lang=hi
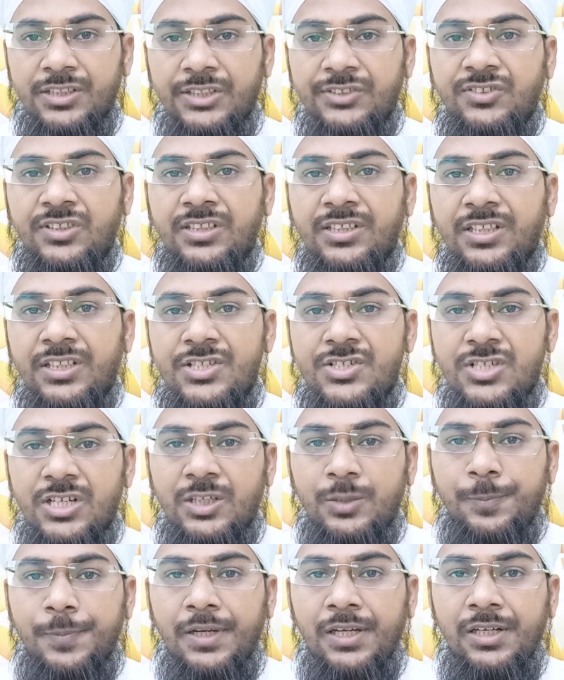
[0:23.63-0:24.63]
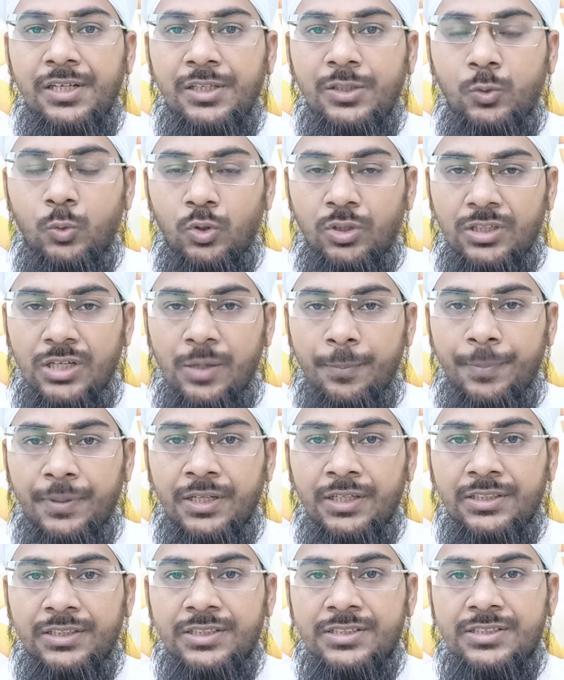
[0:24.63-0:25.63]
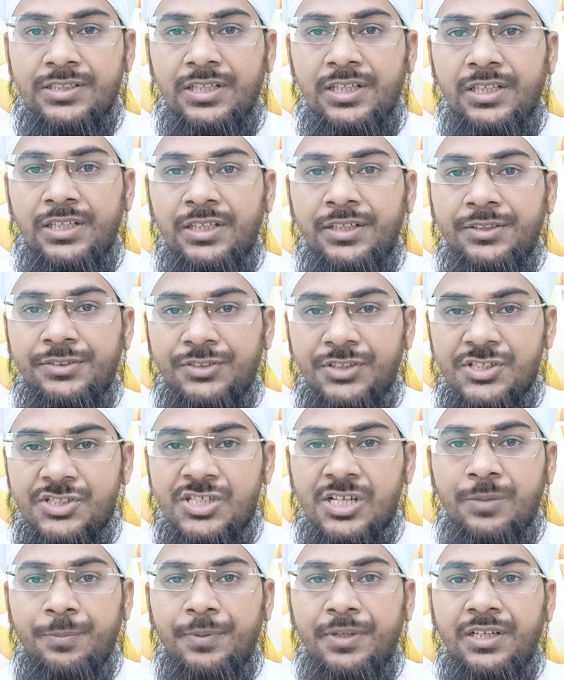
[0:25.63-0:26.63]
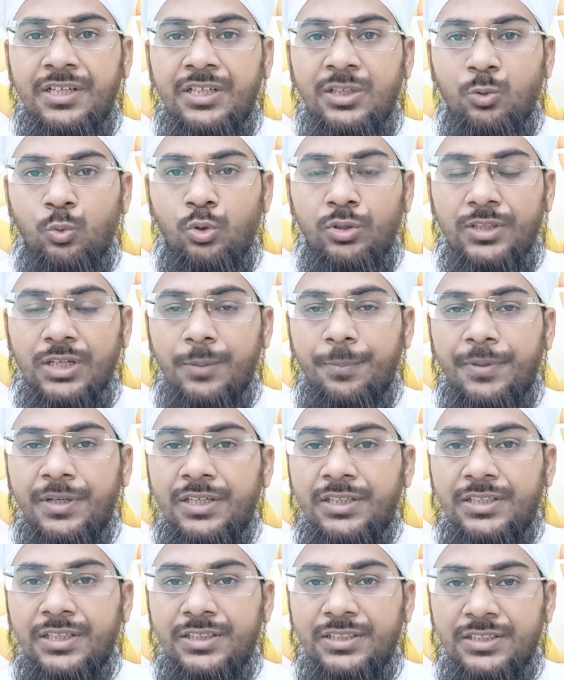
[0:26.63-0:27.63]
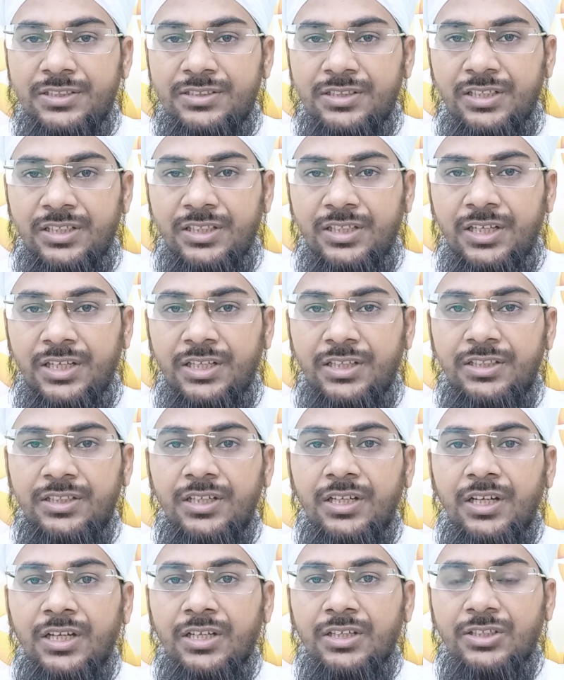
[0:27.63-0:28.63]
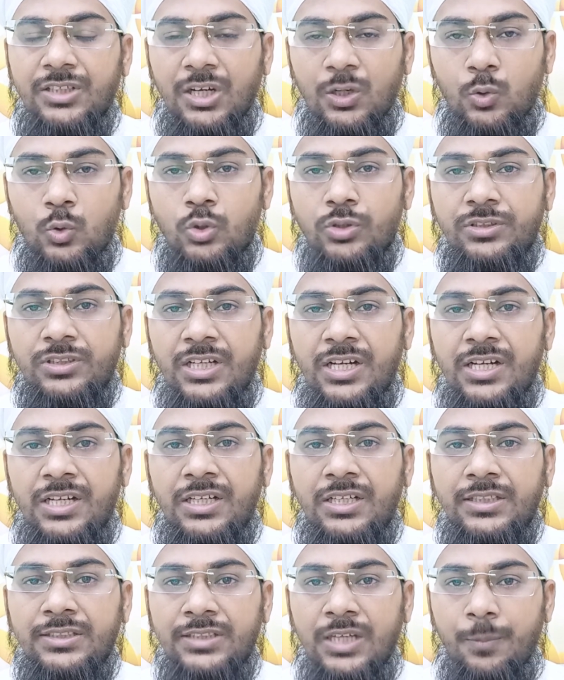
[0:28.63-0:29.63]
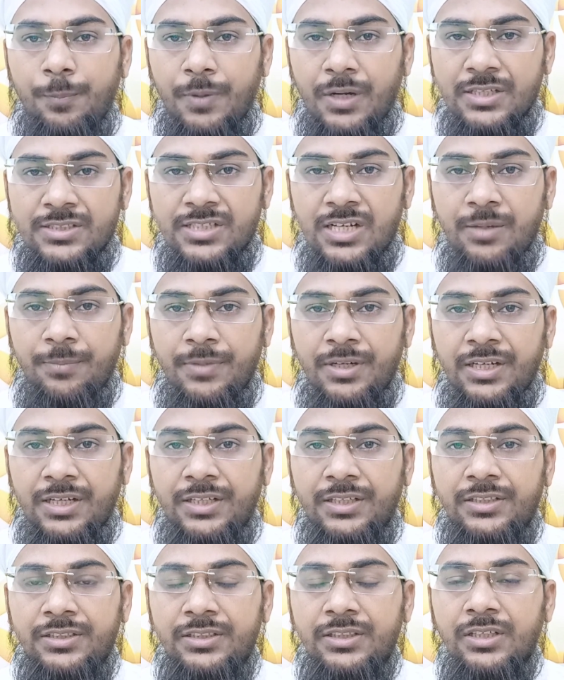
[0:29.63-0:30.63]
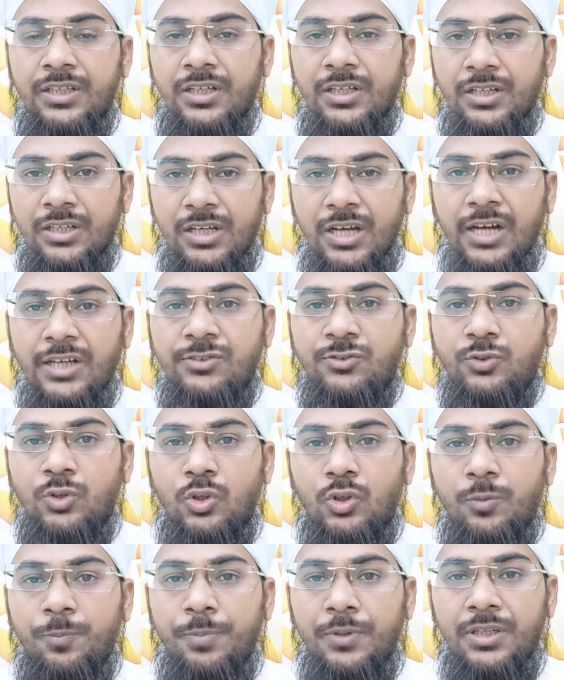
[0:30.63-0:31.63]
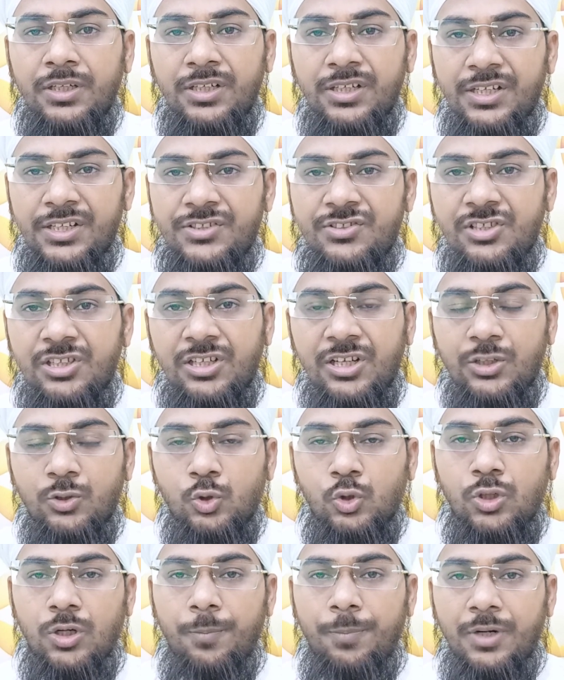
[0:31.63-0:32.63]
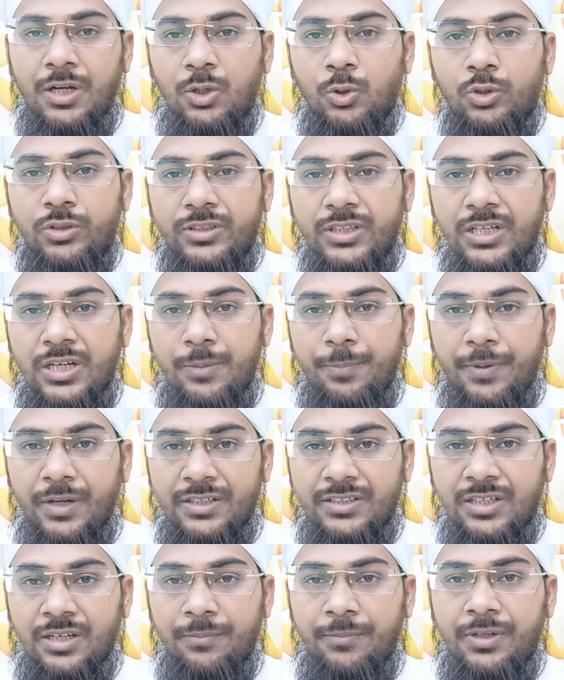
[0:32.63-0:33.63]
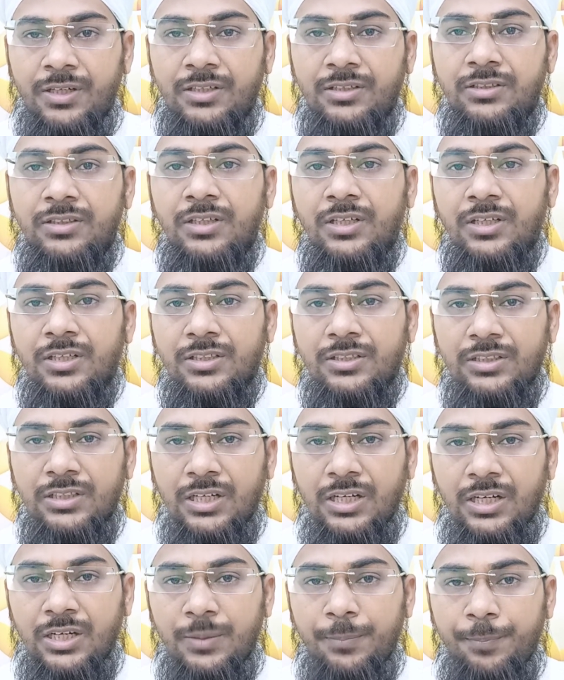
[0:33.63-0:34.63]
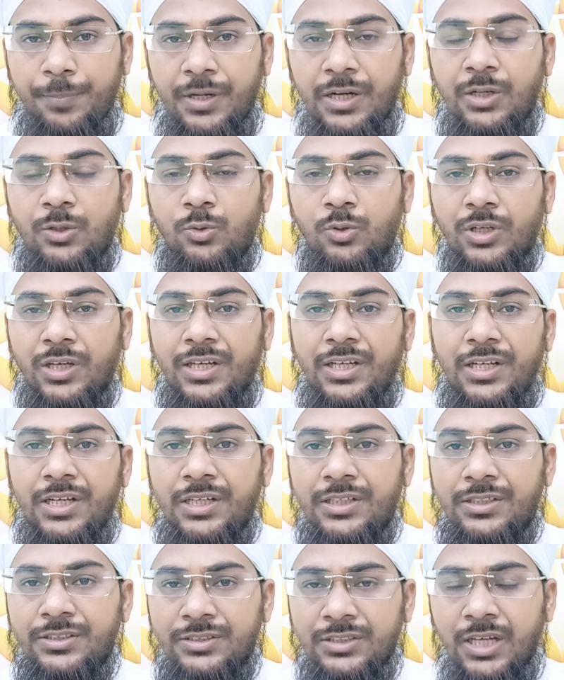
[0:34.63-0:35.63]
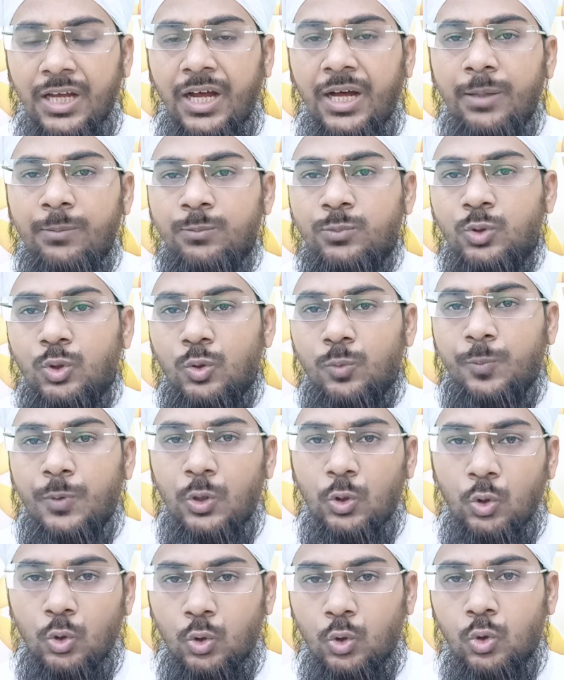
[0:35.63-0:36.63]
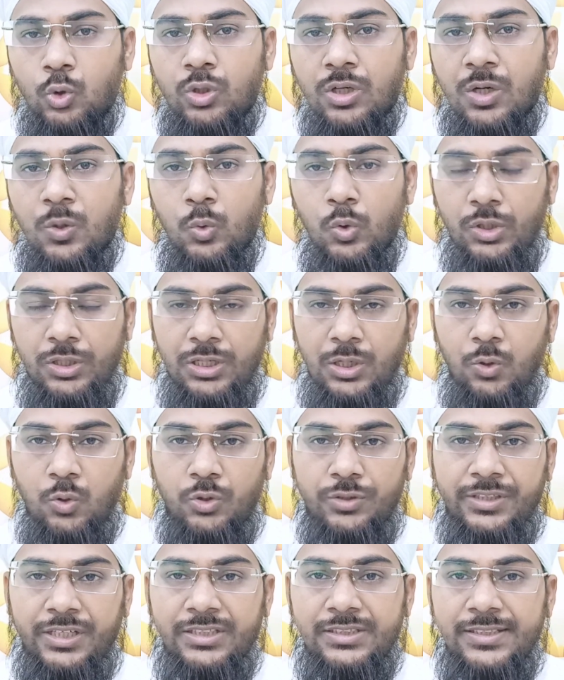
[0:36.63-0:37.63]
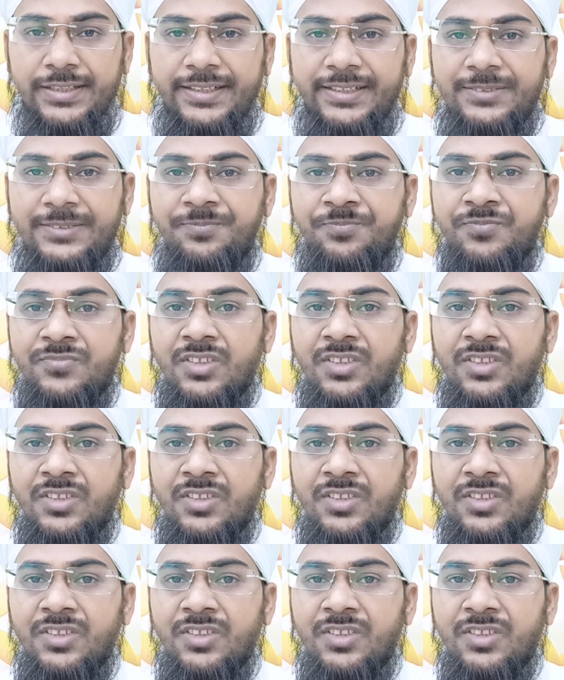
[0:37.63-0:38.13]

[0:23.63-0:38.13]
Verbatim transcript: जैसे कि शर्ट पहने उल्टा पहन के चले गए टी शर्ट पहने उल्टा पहन करके चले गए या कुर्ता है या पाजामा है ख़ास तौर पर नीचे का जो कपड़ा होता है पाजामा या पैंट वगैरह ये आम तौर पर लोगों का उल्टा हो जाता है